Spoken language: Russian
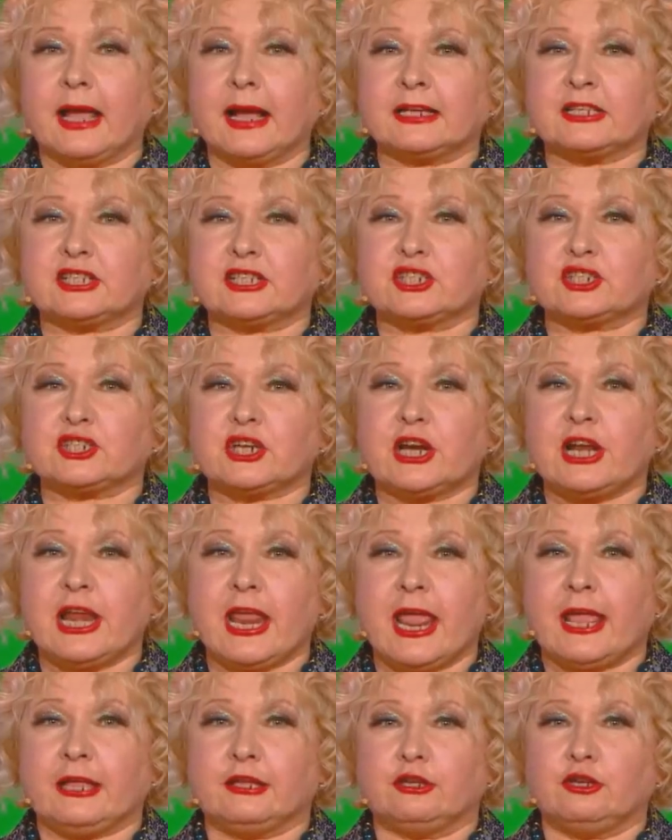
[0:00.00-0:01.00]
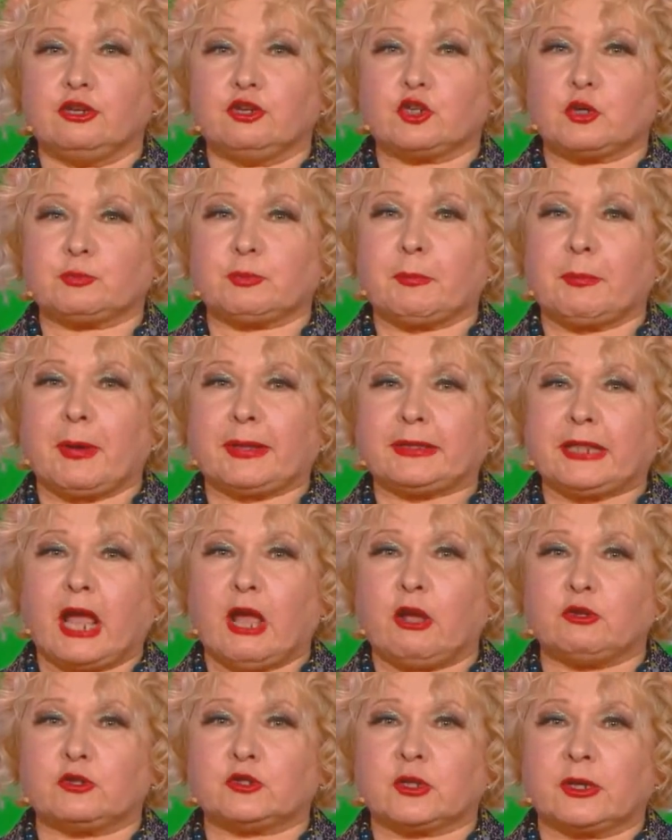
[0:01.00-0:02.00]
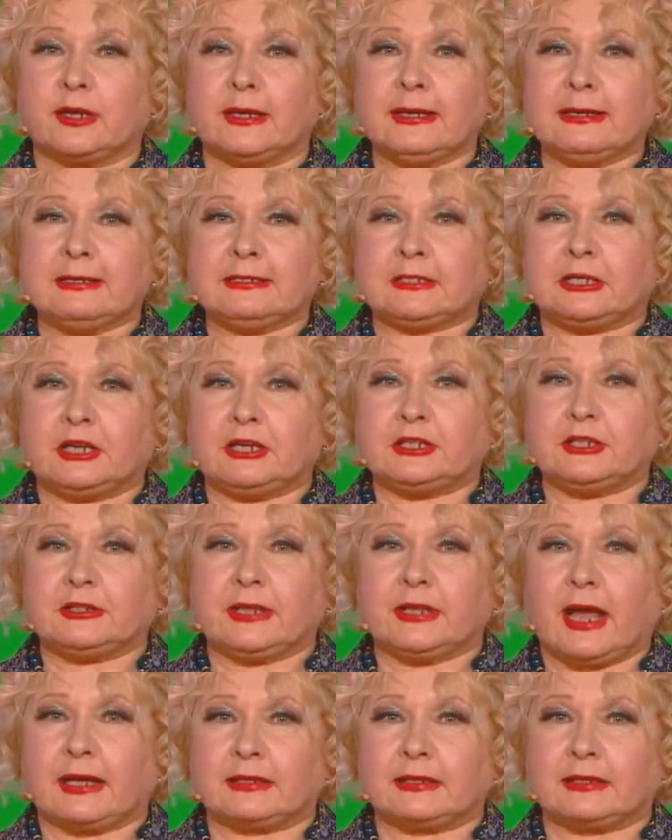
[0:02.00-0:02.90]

к сожалению, еще попадаются среди нас.